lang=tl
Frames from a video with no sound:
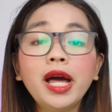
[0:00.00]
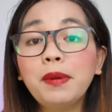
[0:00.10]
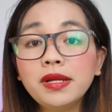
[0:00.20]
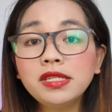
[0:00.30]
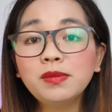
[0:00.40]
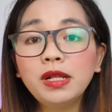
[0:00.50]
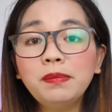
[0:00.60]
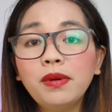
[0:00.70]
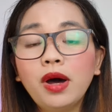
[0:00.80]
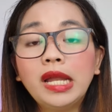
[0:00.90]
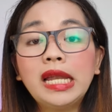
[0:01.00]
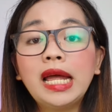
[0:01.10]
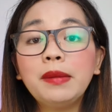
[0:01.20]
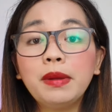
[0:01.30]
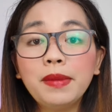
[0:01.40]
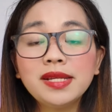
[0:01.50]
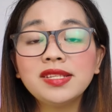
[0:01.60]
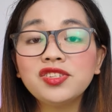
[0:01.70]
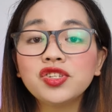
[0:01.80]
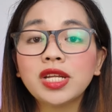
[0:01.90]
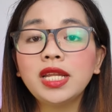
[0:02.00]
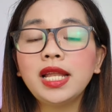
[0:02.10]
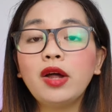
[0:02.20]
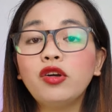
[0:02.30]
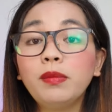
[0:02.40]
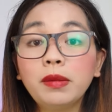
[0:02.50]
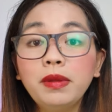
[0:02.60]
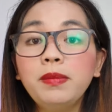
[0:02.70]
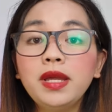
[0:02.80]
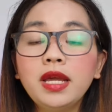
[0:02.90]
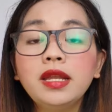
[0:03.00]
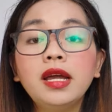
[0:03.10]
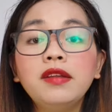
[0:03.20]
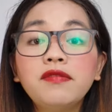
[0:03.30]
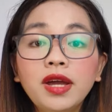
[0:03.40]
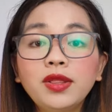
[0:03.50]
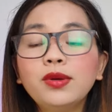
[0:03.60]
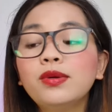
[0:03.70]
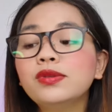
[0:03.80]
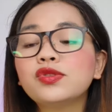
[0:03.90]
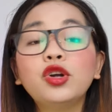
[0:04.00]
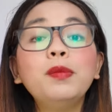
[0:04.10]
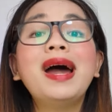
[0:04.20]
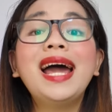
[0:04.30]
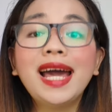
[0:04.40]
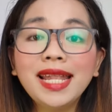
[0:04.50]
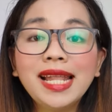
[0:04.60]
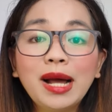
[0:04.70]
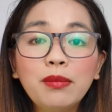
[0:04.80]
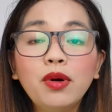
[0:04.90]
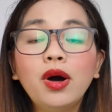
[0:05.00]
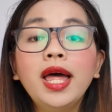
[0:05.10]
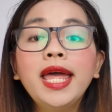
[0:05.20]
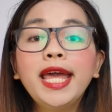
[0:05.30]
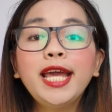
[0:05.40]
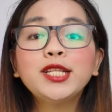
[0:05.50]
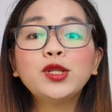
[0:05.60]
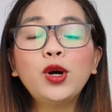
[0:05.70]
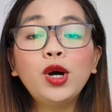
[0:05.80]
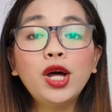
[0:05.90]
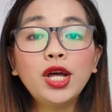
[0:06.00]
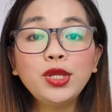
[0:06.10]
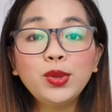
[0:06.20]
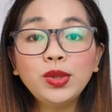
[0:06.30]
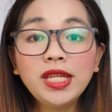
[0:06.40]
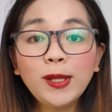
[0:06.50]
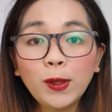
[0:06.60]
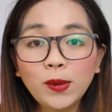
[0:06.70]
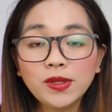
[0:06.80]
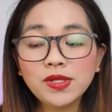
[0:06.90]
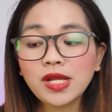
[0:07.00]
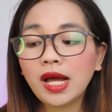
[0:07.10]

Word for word: possible po na i-message kanila or magbibigay ng invite codes or maa-unlock mo itong uh, ah, UD loans.